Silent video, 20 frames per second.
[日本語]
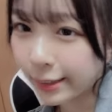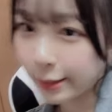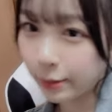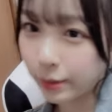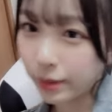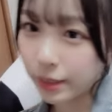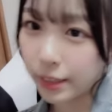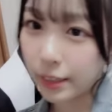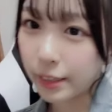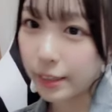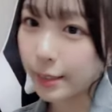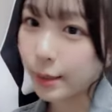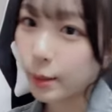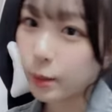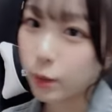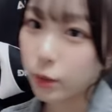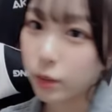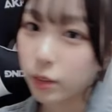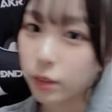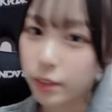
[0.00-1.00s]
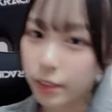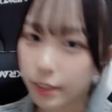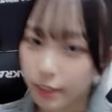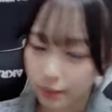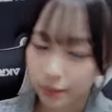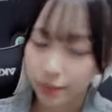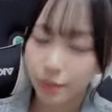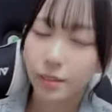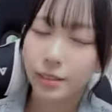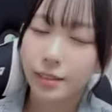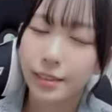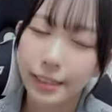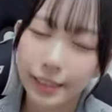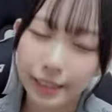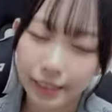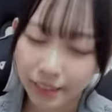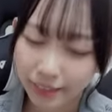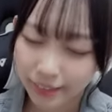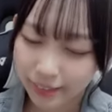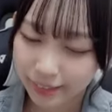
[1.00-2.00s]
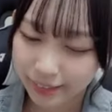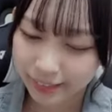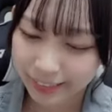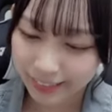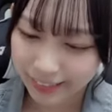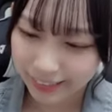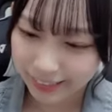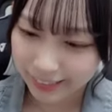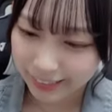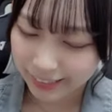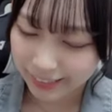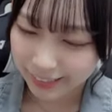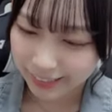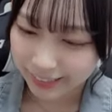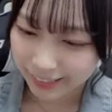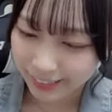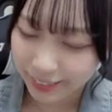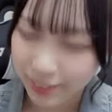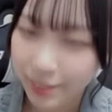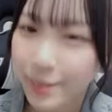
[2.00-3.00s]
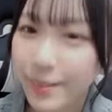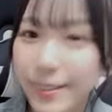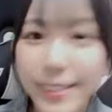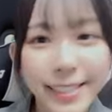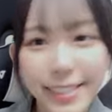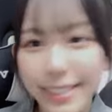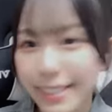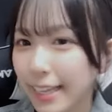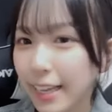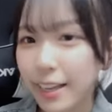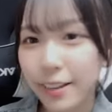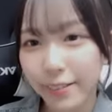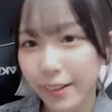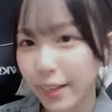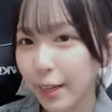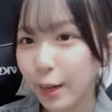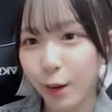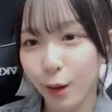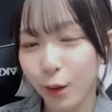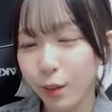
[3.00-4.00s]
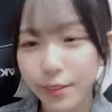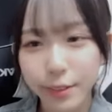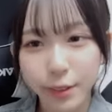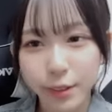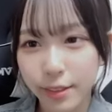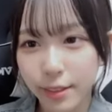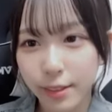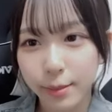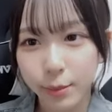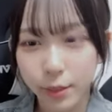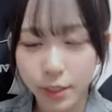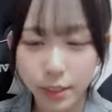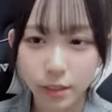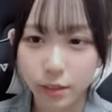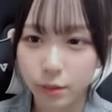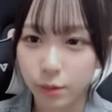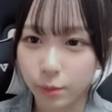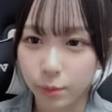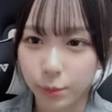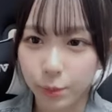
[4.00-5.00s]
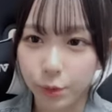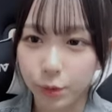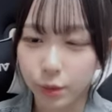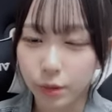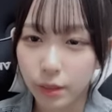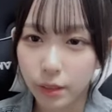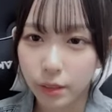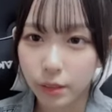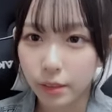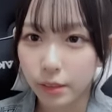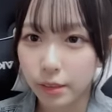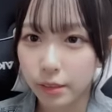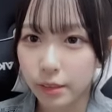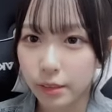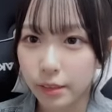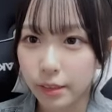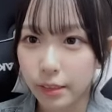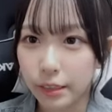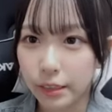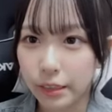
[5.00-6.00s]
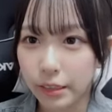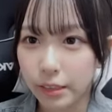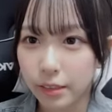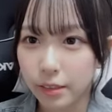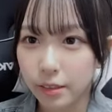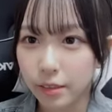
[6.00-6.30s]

でもねなんかそねなんか謎解き系は本当に無理だと思うなんか